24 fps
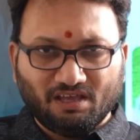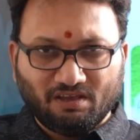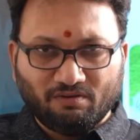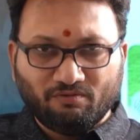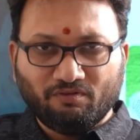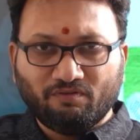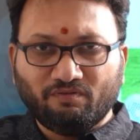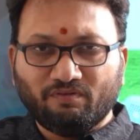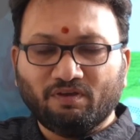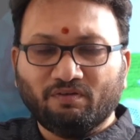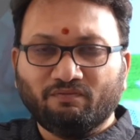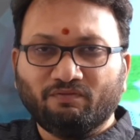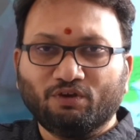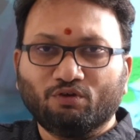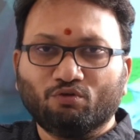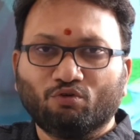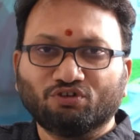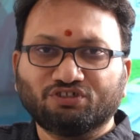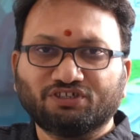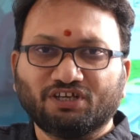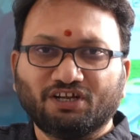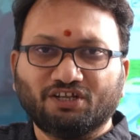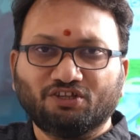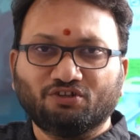ఇవి ఇవి
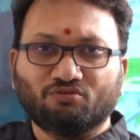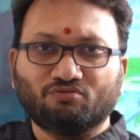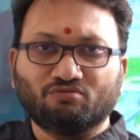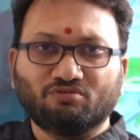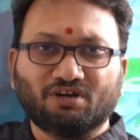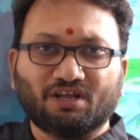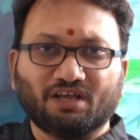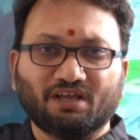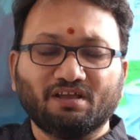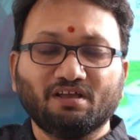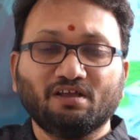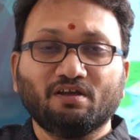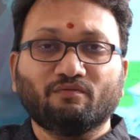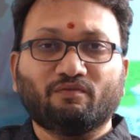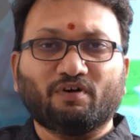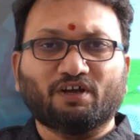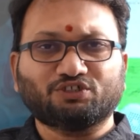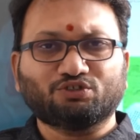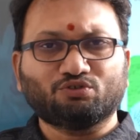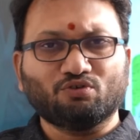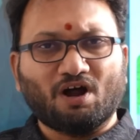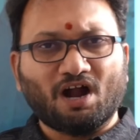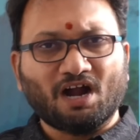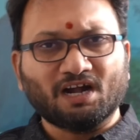గోసలు ఎందుకు ఉంటాయి
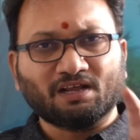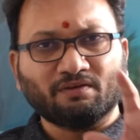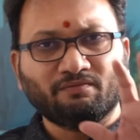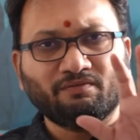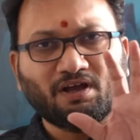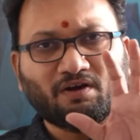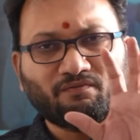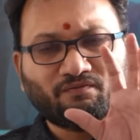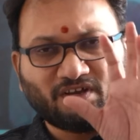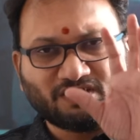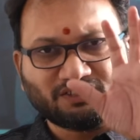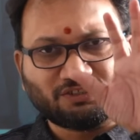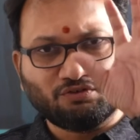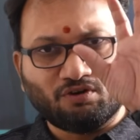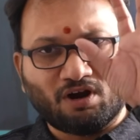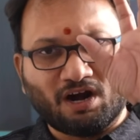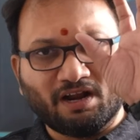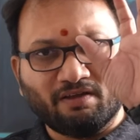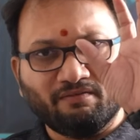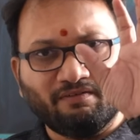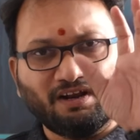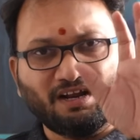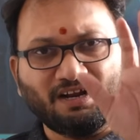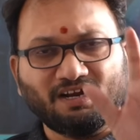ఫస్ట్ అటవి ఫస్ట్
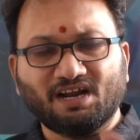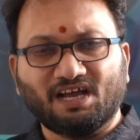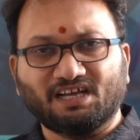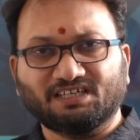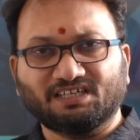అడవిలను